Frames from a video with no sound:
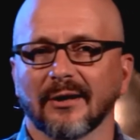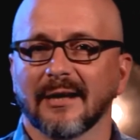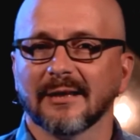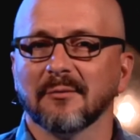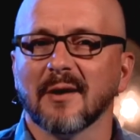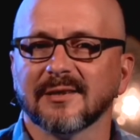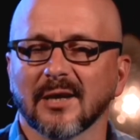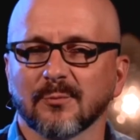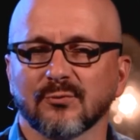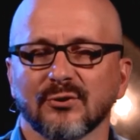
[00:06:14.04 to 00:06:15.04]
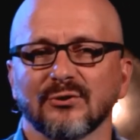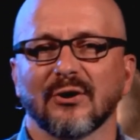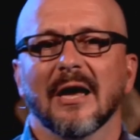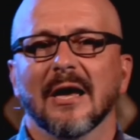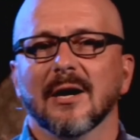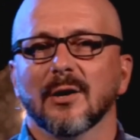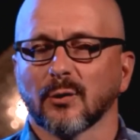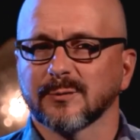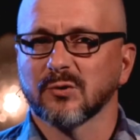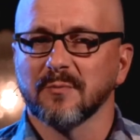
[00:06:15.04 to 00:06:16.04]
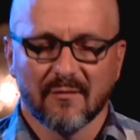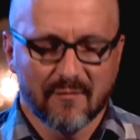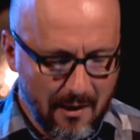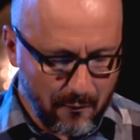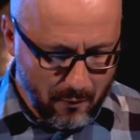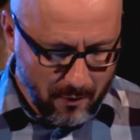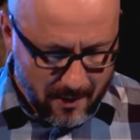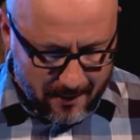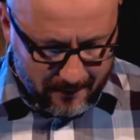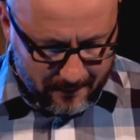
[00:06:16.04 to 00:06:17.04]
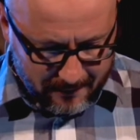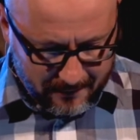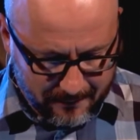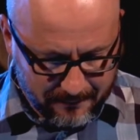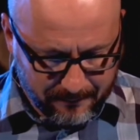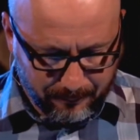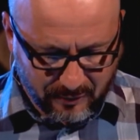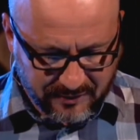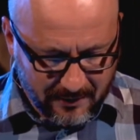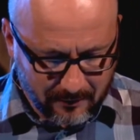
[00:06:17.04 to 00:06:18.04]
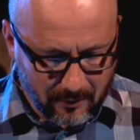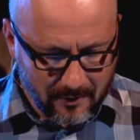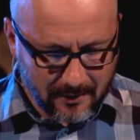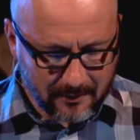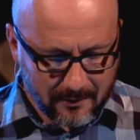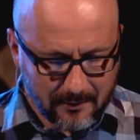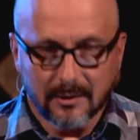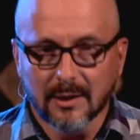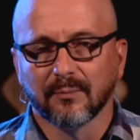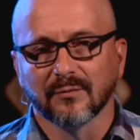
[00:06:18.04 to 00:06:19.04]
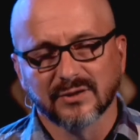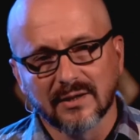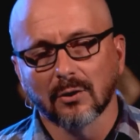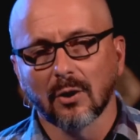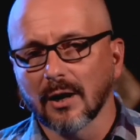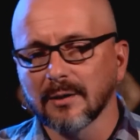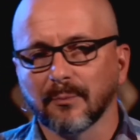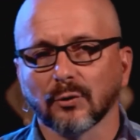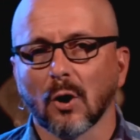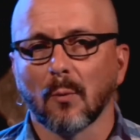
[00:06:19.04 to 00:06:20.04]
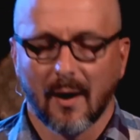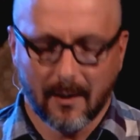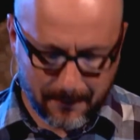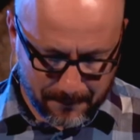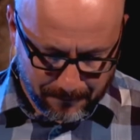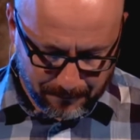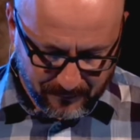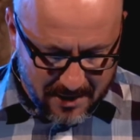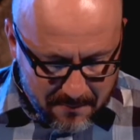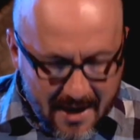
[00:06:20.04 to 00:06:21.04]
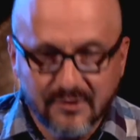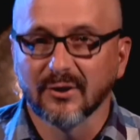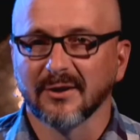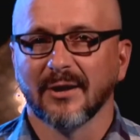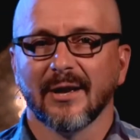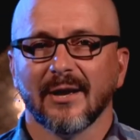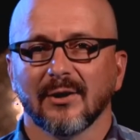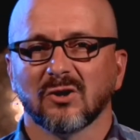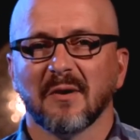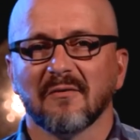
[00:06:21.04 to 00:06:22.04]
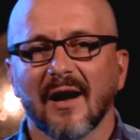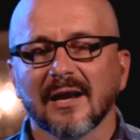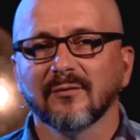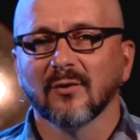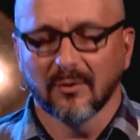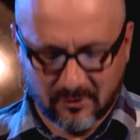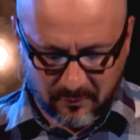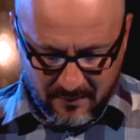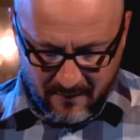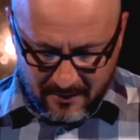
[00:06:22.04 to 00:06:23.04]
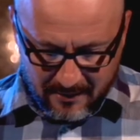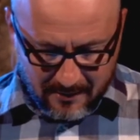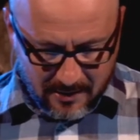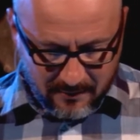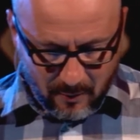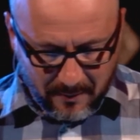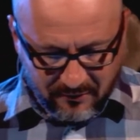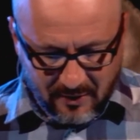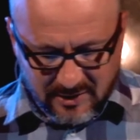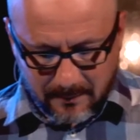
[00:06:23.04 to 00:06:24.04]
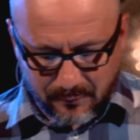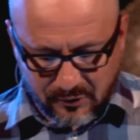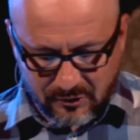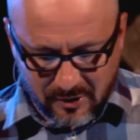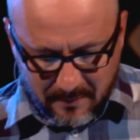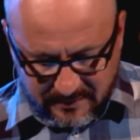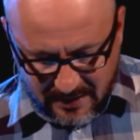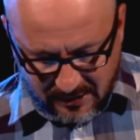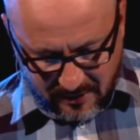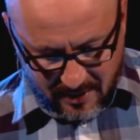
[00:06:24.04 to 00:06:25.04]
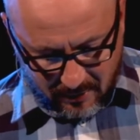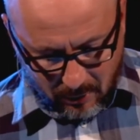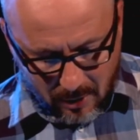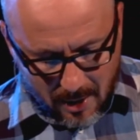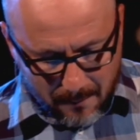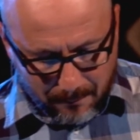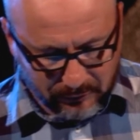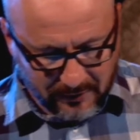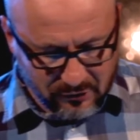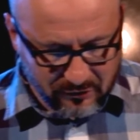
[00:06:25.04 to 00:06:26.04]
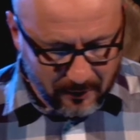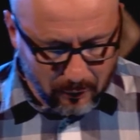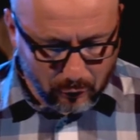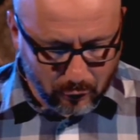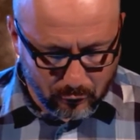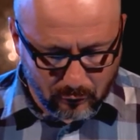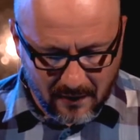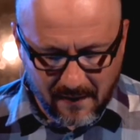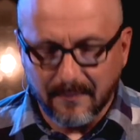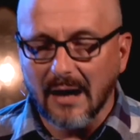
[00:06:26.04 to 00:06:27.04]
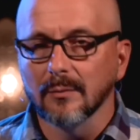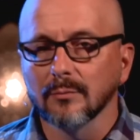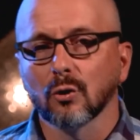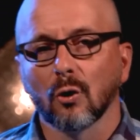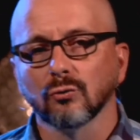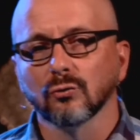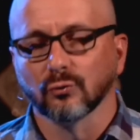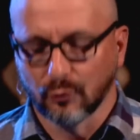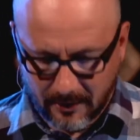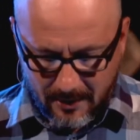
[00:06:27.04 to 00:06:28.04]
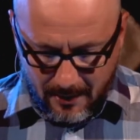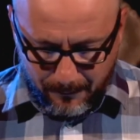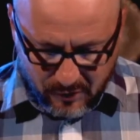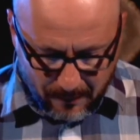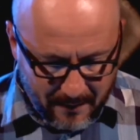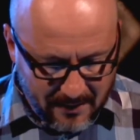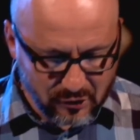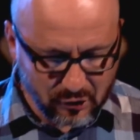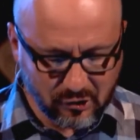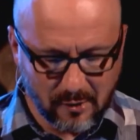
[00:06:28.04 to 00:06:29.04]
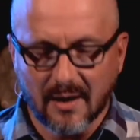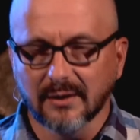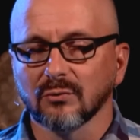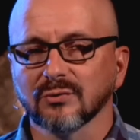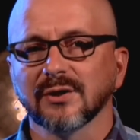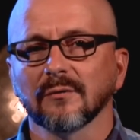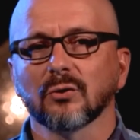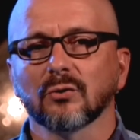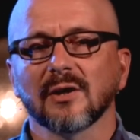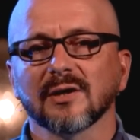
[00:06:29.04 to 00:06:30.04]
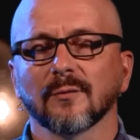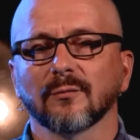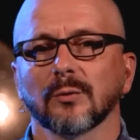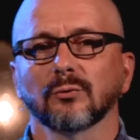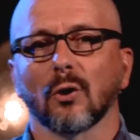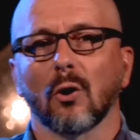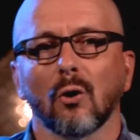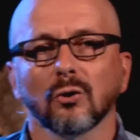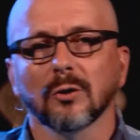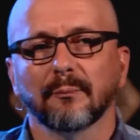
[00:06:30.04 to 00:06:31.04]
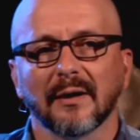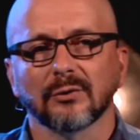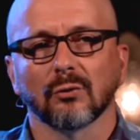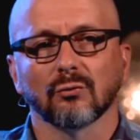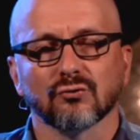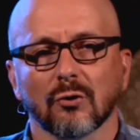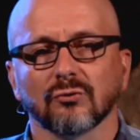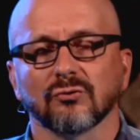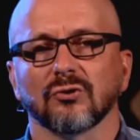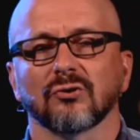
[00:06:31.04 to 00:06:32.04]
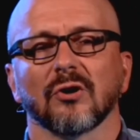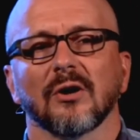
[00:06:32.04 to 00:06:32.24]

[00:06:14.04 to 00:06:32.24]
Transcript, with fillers: kiedy Mesjasz przyjdzie, rozbrzmiewało e, po synagogach i, w synagogach i po domach. Imagine, Śpiewali, śpiewali, i wyobrażali sobie przyjście Mesjasza jako potężnego króla na białym koniu, który przepędzi Rzymian i ustanowi królestwo, w którym to oni będą rządzić